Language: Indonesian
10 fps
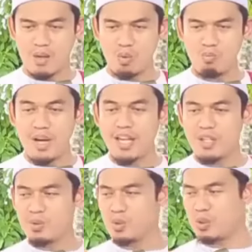
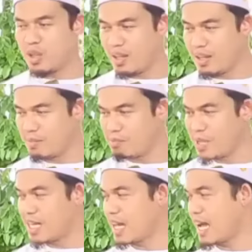Ubaidullah
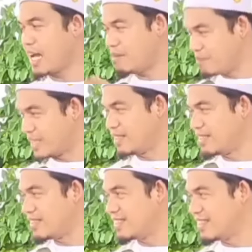bin Ahmad
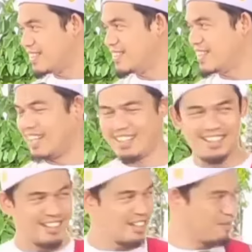itu ya
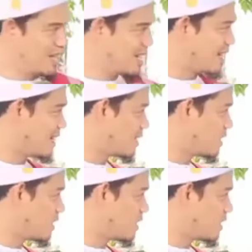benar nggak